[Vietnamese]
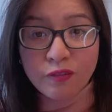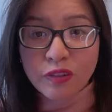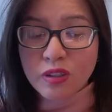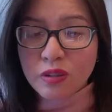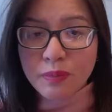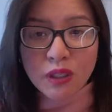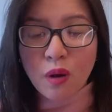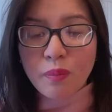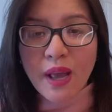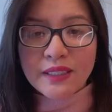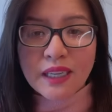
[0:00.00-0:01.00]
chứ mình không
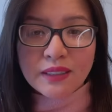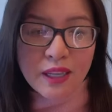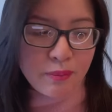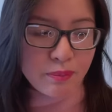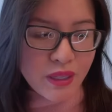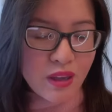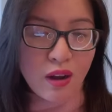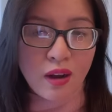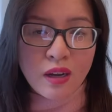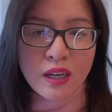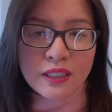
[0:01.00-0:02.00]
hề trang điểm bây giờ
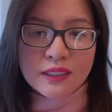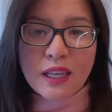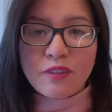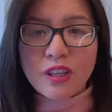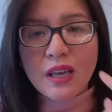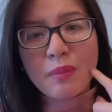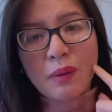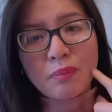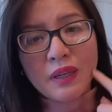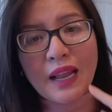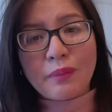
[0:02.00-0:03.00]
tại vì da mặt
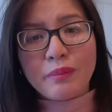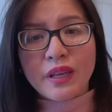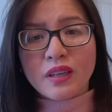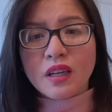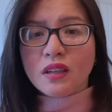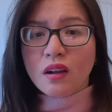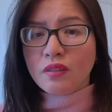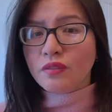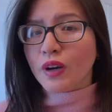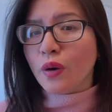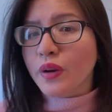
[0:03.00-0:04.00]
mình đang bị kích ứng
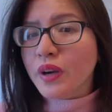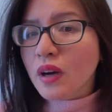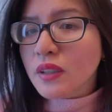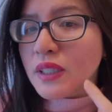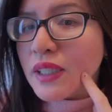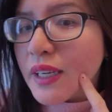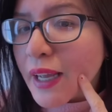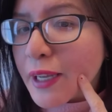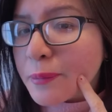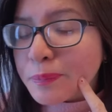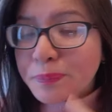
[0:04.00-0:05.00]
và nổi ứng như thế này